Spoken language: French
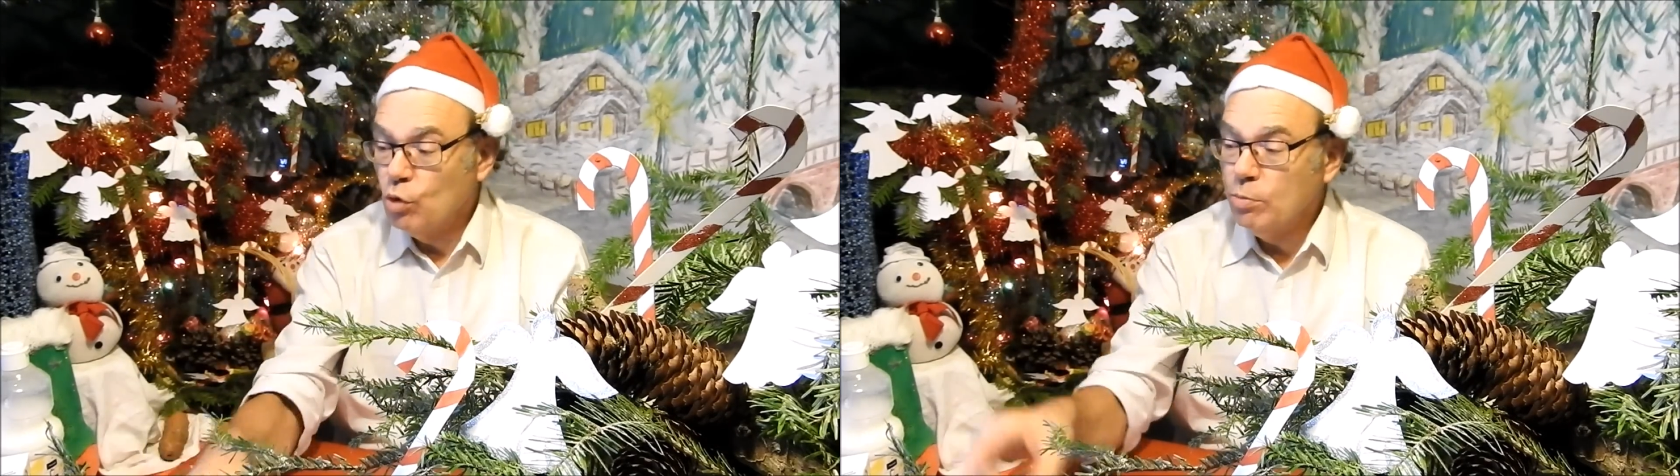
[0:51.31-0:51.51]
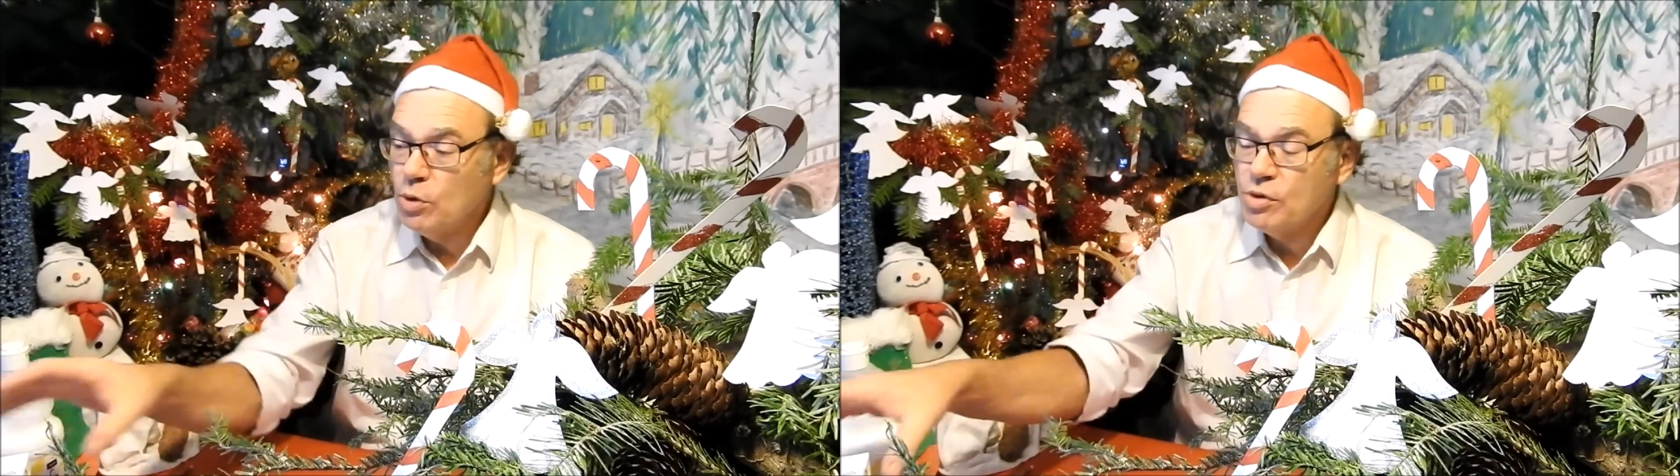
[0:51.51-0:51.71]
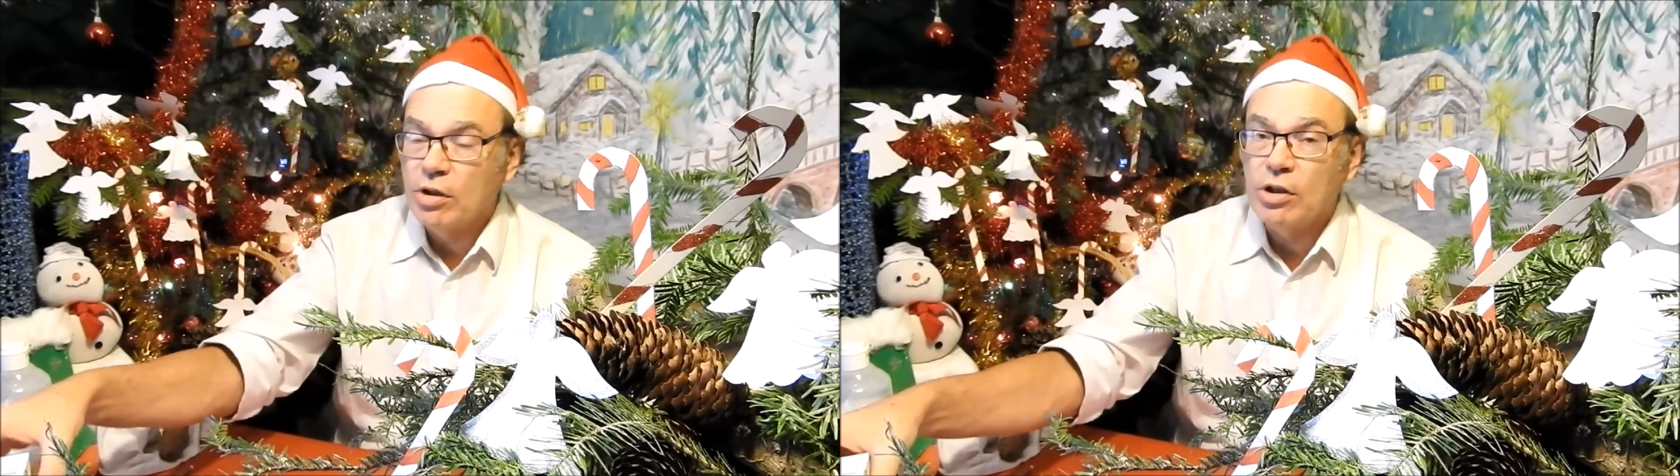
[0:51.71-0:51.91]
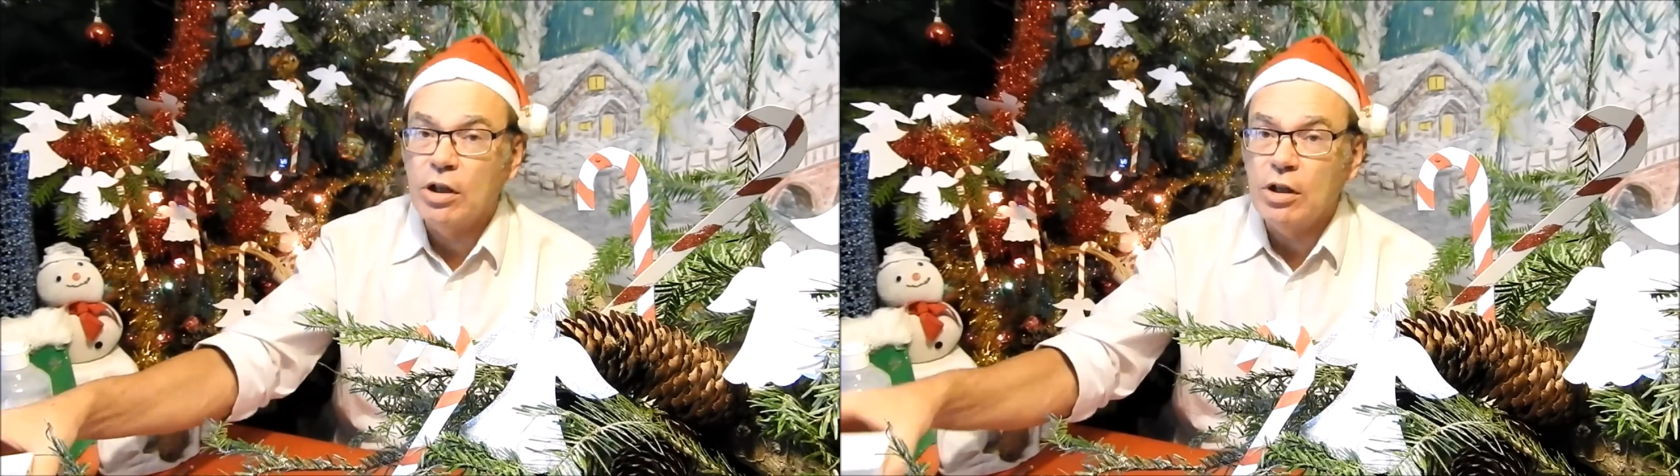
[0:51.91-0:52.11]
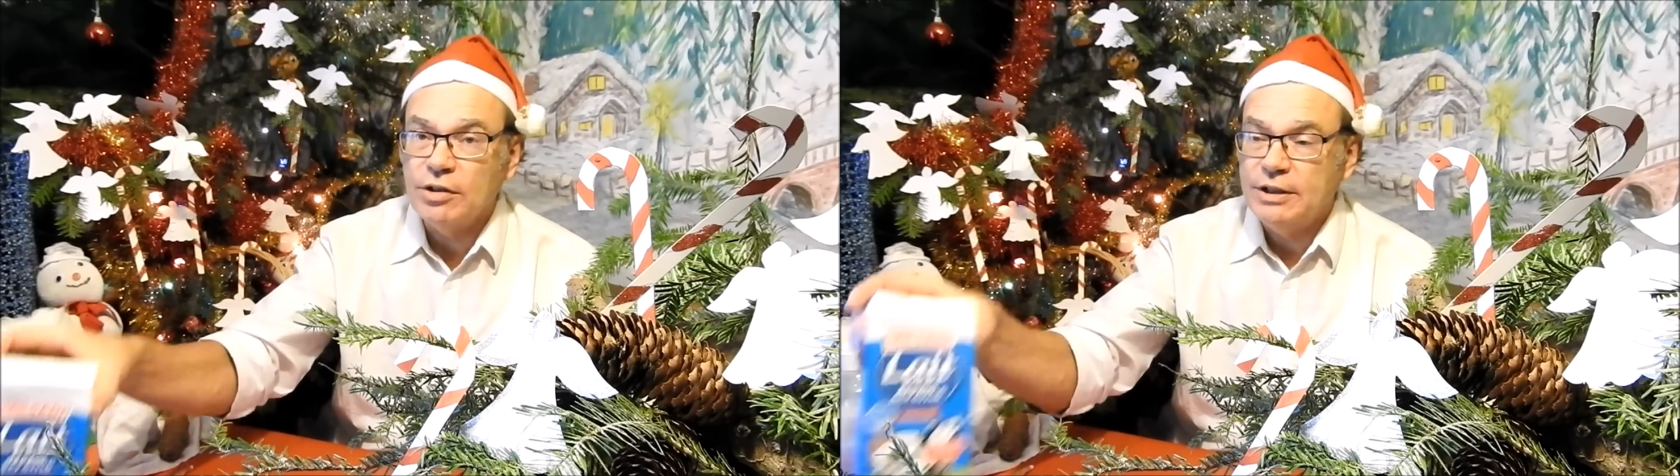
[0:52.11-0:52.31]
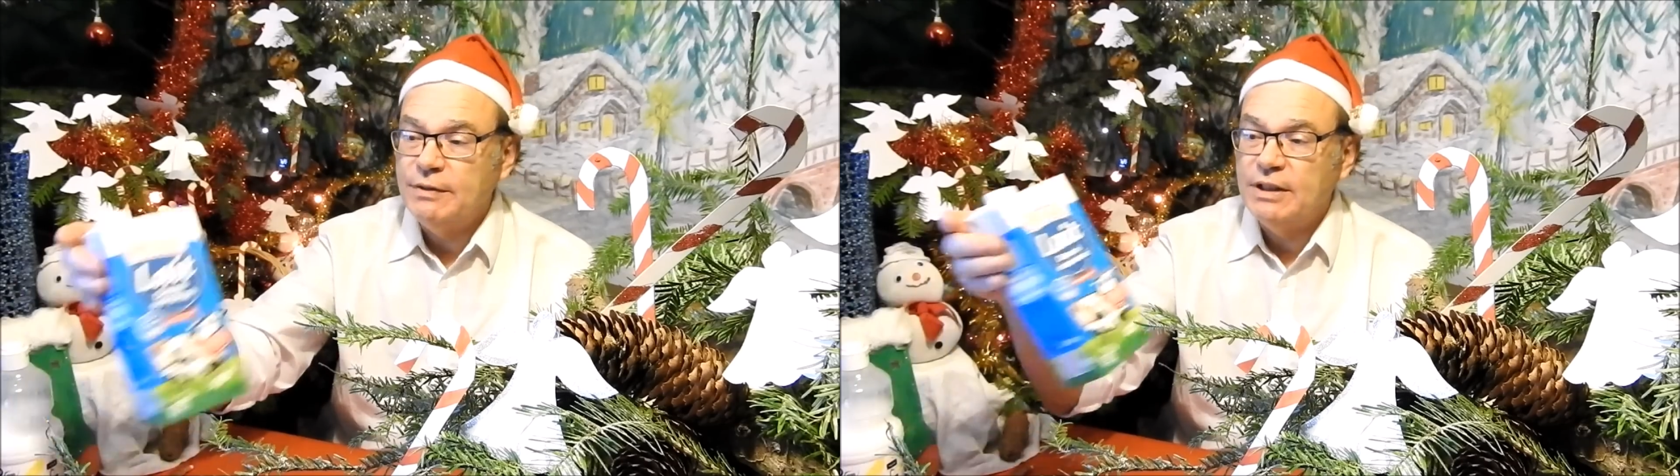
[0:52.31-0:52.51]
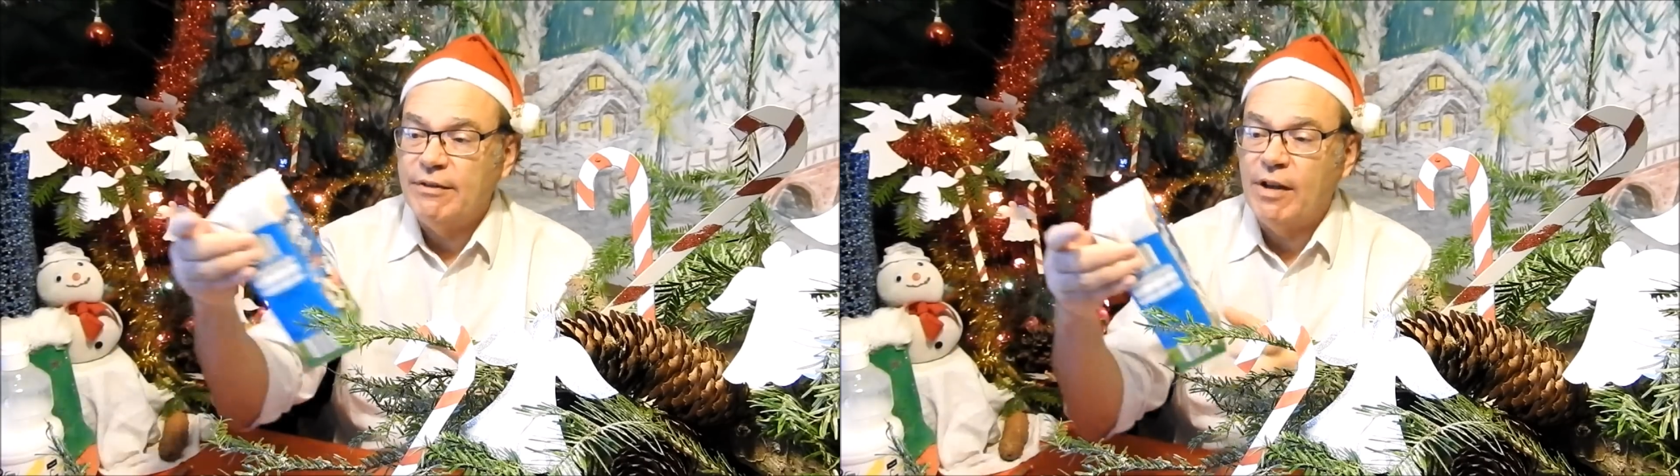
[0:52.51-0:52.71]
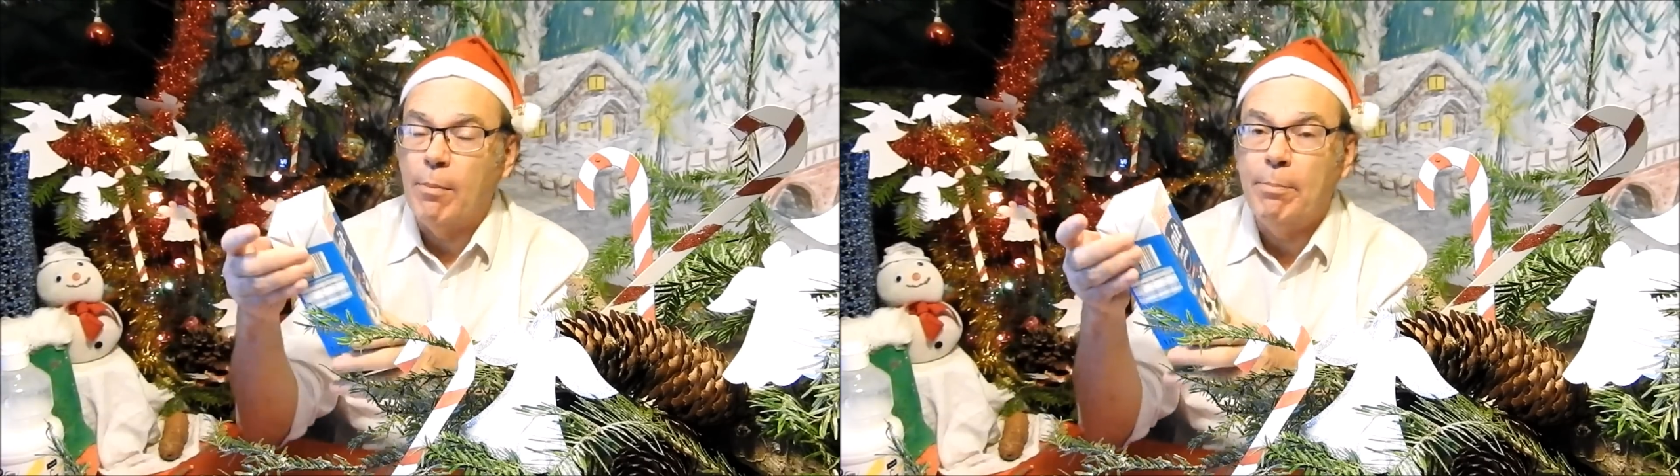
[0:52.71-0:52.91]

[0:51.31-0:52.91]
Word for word: ou mieux encore, si vous avez un